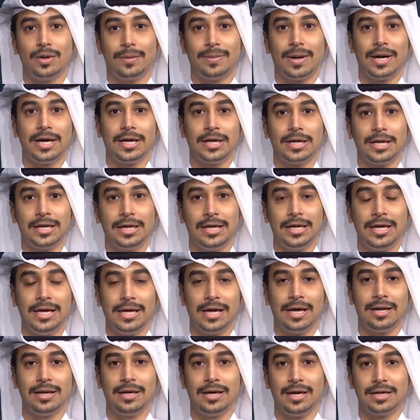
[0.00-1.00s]

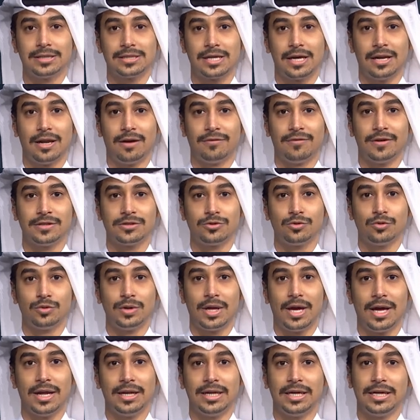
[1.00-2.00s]
بحرينيا يتنافسون
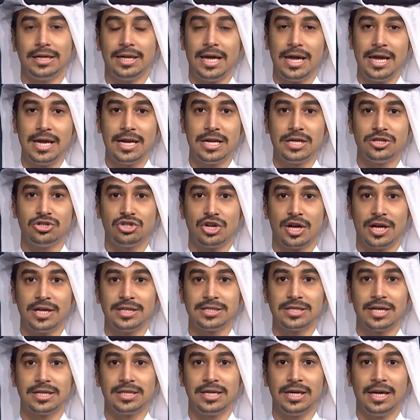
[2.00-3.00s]
لنيل
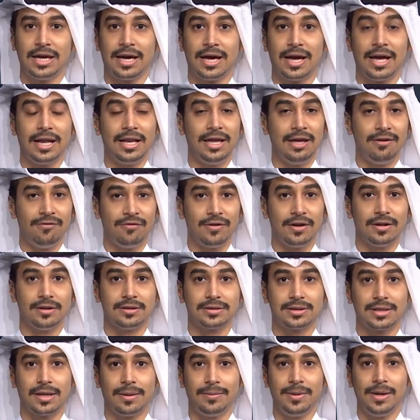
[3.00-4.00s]
جائزة خليفة
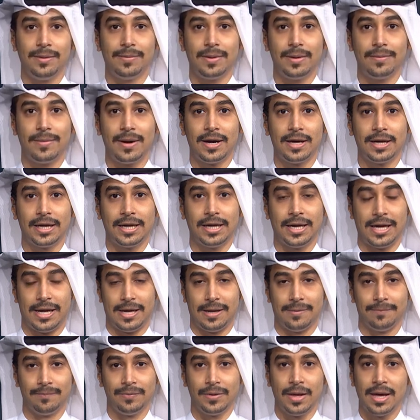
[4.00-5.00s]
للطبيب البحريني
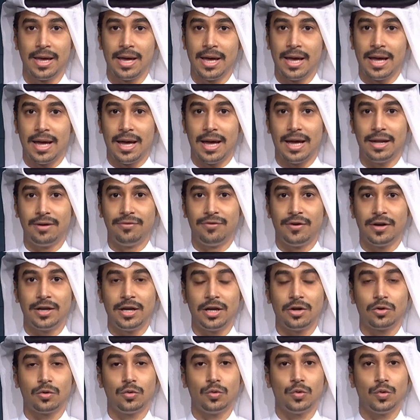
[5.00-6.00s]

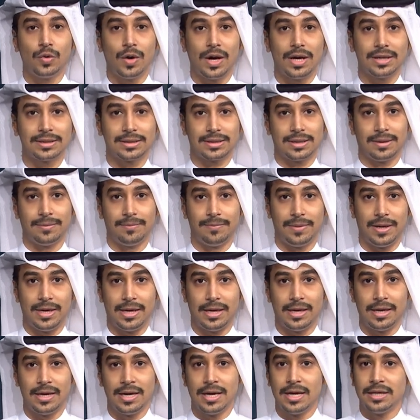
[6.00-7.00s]
الفريق الطبي
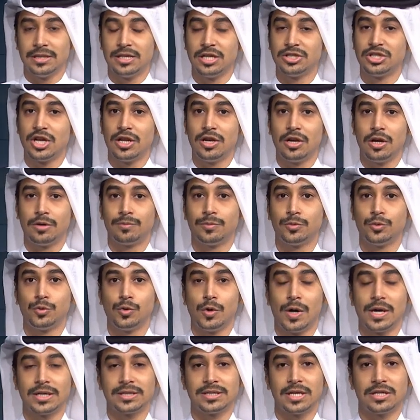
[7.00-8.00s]

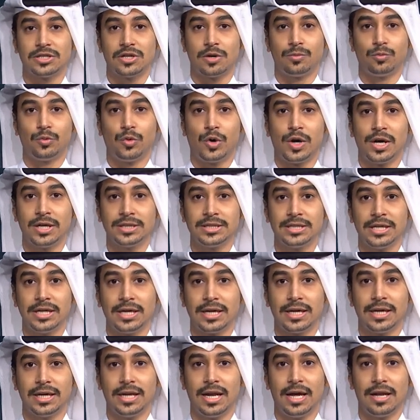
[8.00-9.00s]
تجنبوا التجمعات
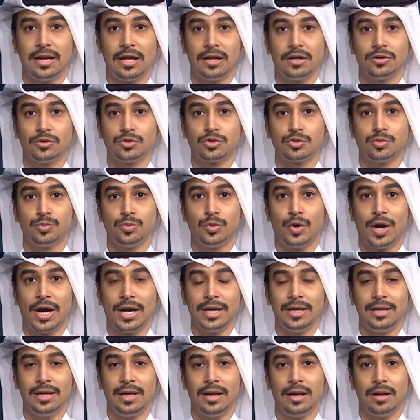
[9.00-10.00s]
خلال
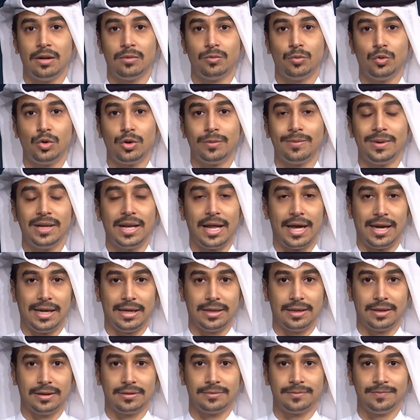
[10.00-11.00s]
الأسبوعين
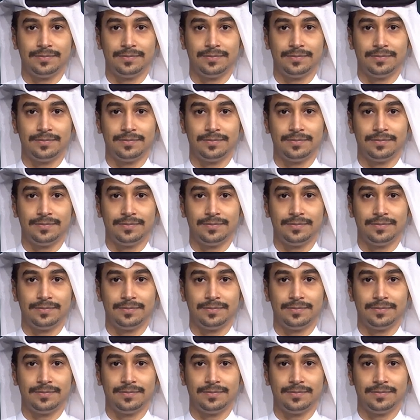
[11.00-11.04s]
المقبلين